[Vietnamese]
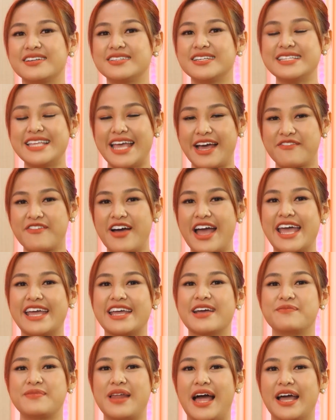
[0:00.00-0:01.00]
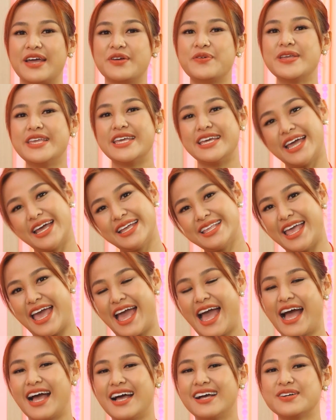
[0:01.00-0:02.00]
Xin chào và hẹn gặp lại quý vị khán
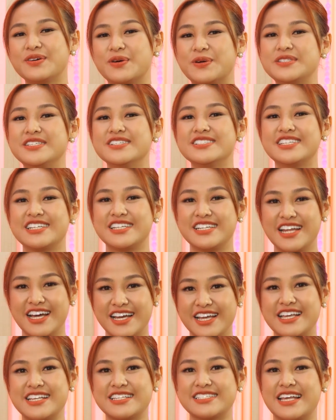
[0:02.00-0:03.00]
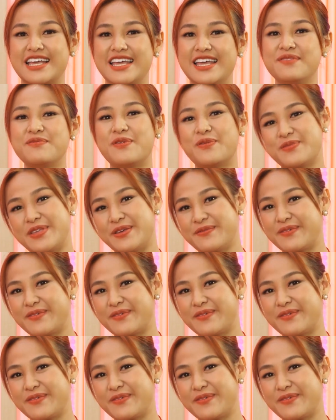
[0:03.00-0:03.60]
giả của chương trình Đời Nghệ Sỹ ở một